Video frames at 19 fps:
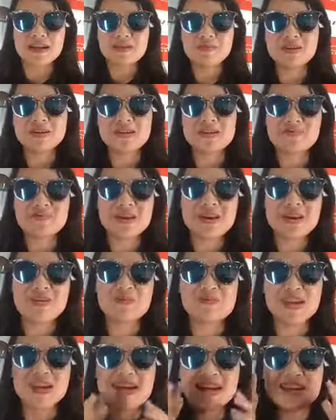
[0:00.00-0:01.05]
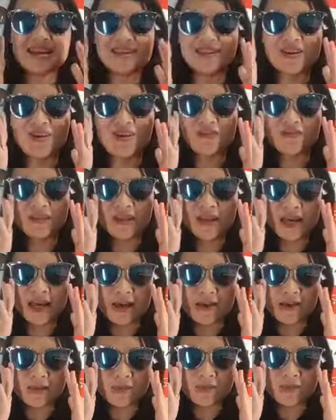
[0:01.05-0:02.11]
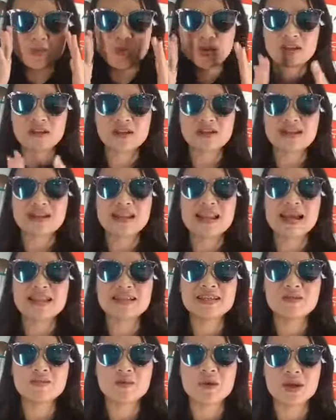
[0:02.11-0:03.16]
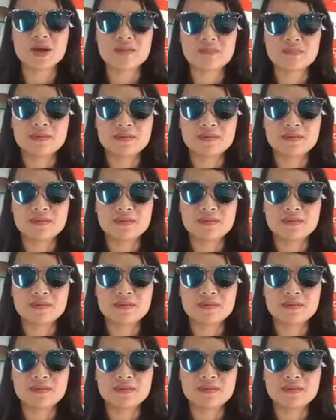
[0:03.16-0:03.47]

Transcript: Cảm ơn chị Mây Hồng nhá, đã join với cả buổi livestream của em.